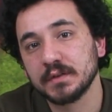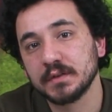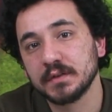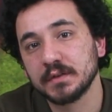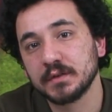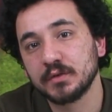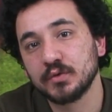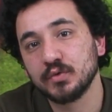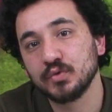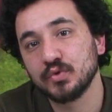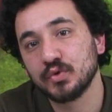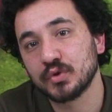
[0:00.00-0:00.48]

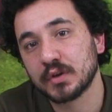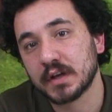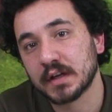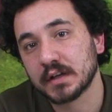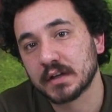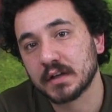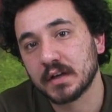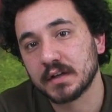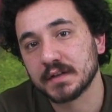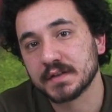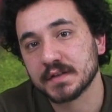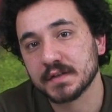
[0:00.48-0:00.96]

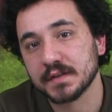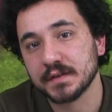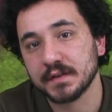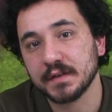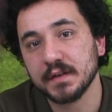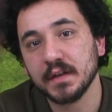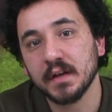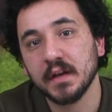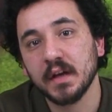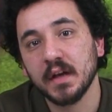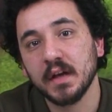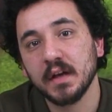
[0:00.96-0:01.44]
Güngören
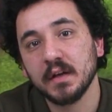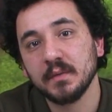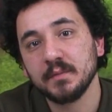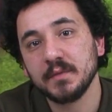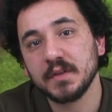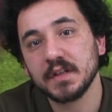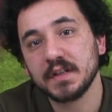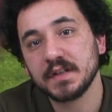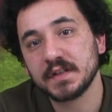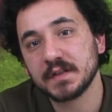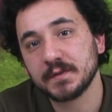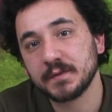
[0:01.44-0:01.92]
karşısında
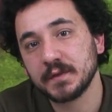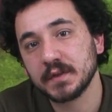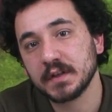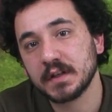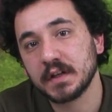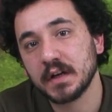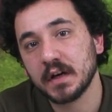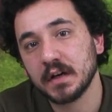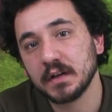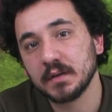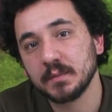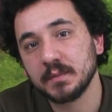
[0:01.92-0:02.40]
bir
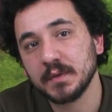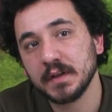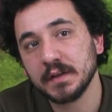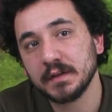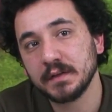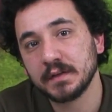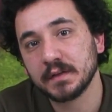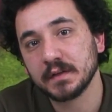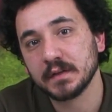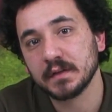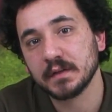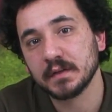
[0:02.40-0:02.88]
2-0'lık
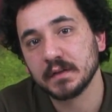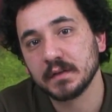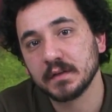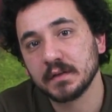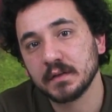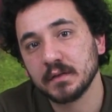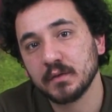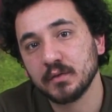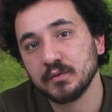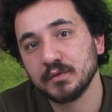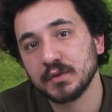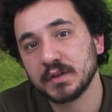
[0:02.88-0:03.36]
galibiyet
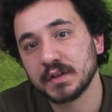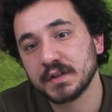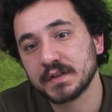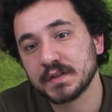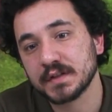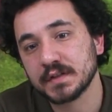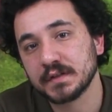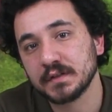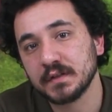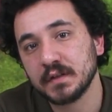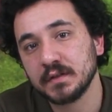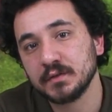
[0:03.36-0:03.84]
e, onlar
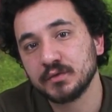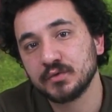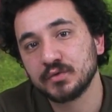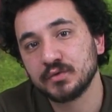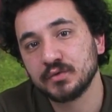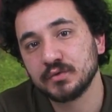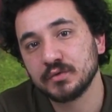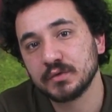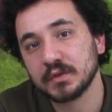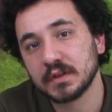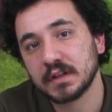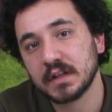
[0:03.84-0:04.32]
açısından
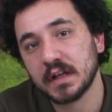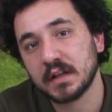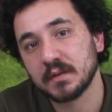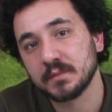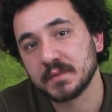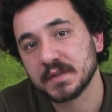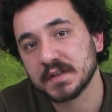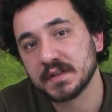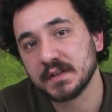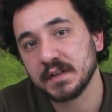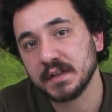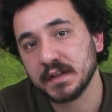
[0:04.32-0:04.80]
turun
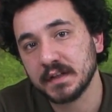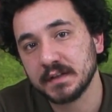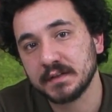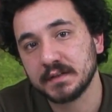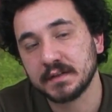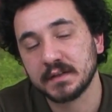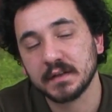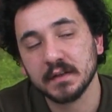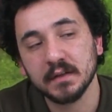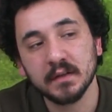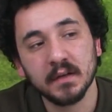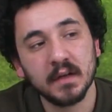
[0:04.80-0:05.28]
gelmesine
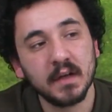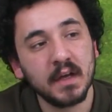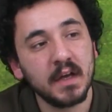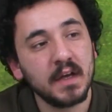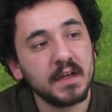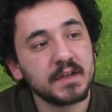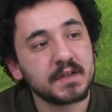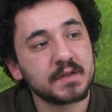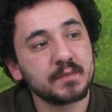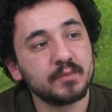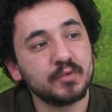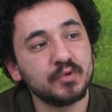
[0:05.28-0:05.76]
yetti.
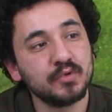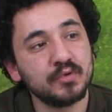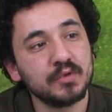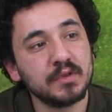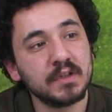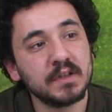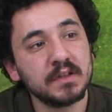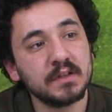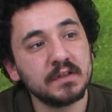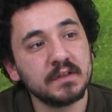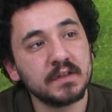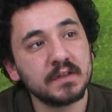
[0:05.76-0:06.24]
Şimdi
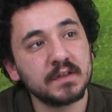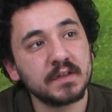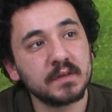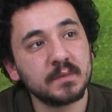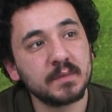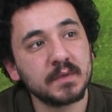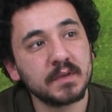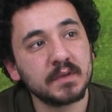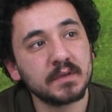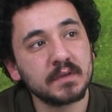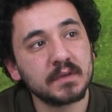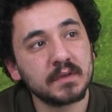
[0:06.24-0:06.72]
bunun yanında
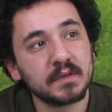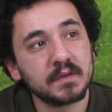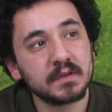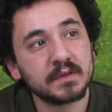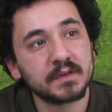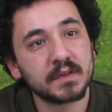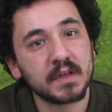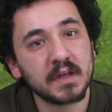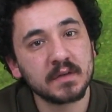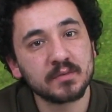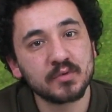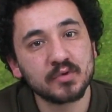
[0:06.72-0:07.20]
tabii
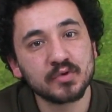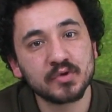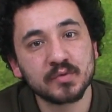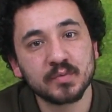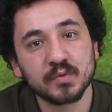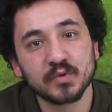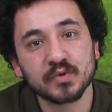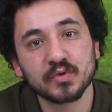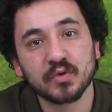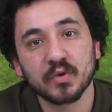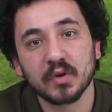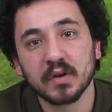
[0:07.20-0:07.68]
e,
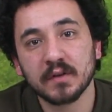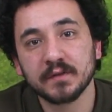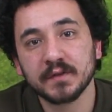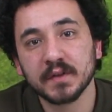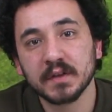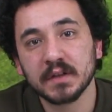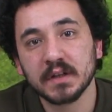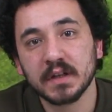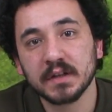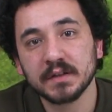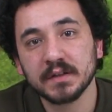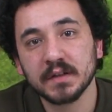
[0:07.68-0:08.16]
Trabzonspor'un son
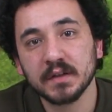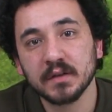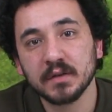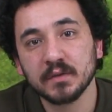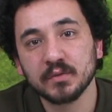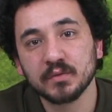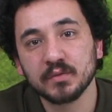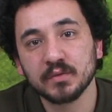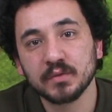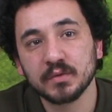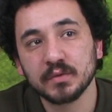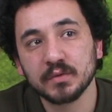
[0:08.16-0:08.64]

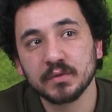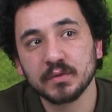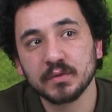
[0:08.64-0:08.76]
haftalarda e,